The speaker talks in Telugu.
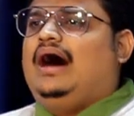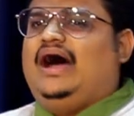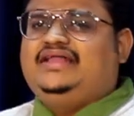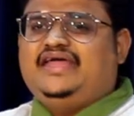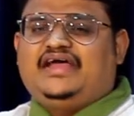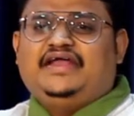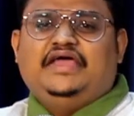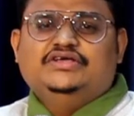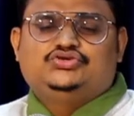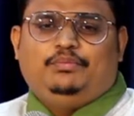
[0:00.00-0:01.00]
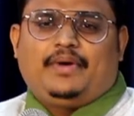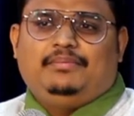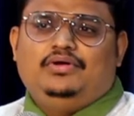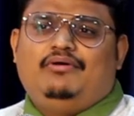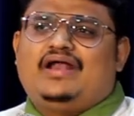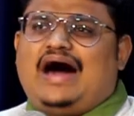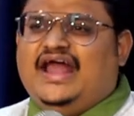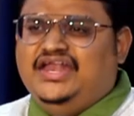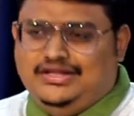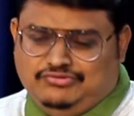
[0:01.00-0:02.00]
అయితే ఇక్కడ యేసుప్రభులు వారు
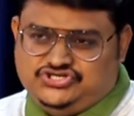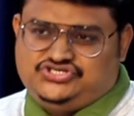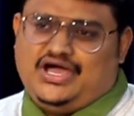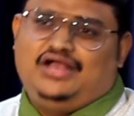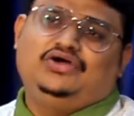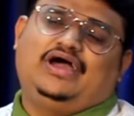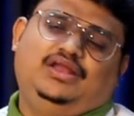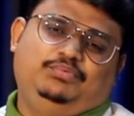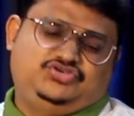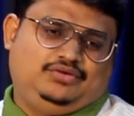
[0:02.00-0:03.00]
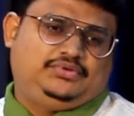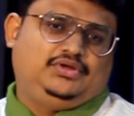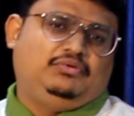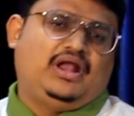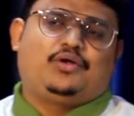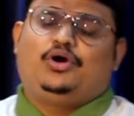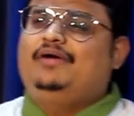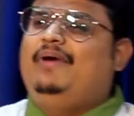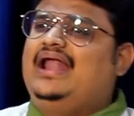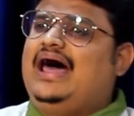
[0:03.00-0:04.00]
అన్ని విషయాలను కలిపి చెబుతూ ఉన్నారు
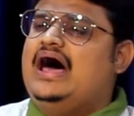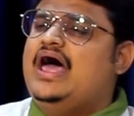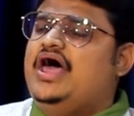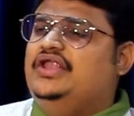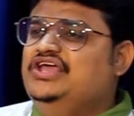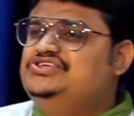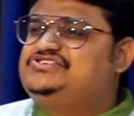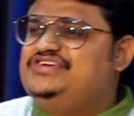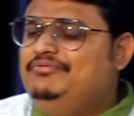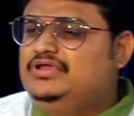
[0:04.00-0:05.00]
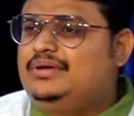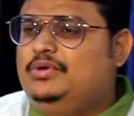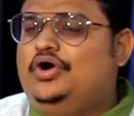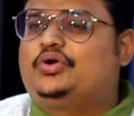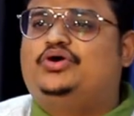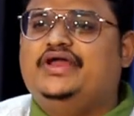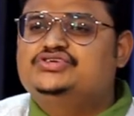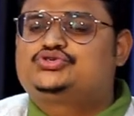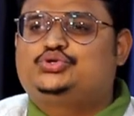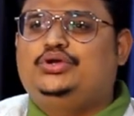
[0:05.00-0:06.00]
ఒకవేళ నీ జీవితంలో
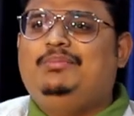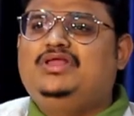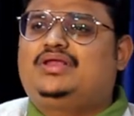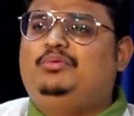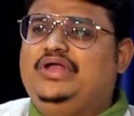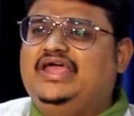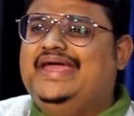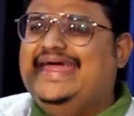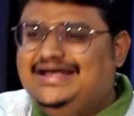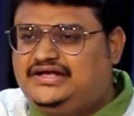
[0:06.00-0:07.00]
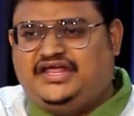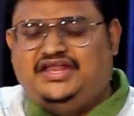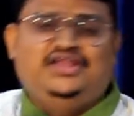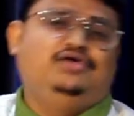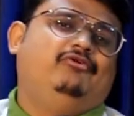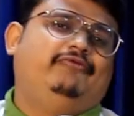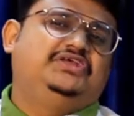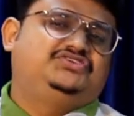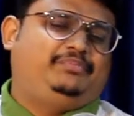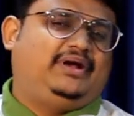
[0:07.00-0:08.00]
క్రీస్తు నిమిత్తము నీ ఇంటిని నీవు
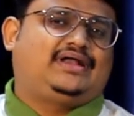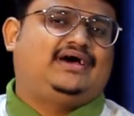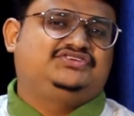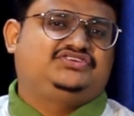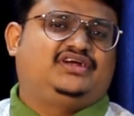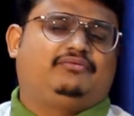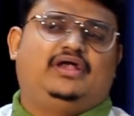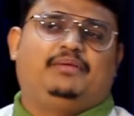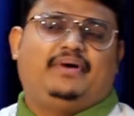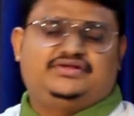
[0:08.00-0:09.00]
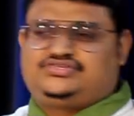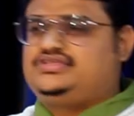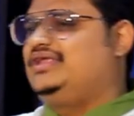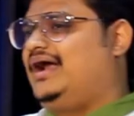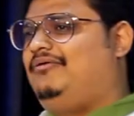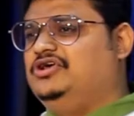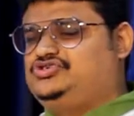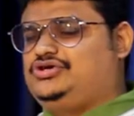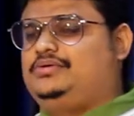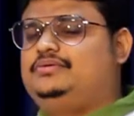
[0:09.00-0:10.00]
విడిచిపెట్టాల్సినటువంటి పరిస్థితి రావచ్చు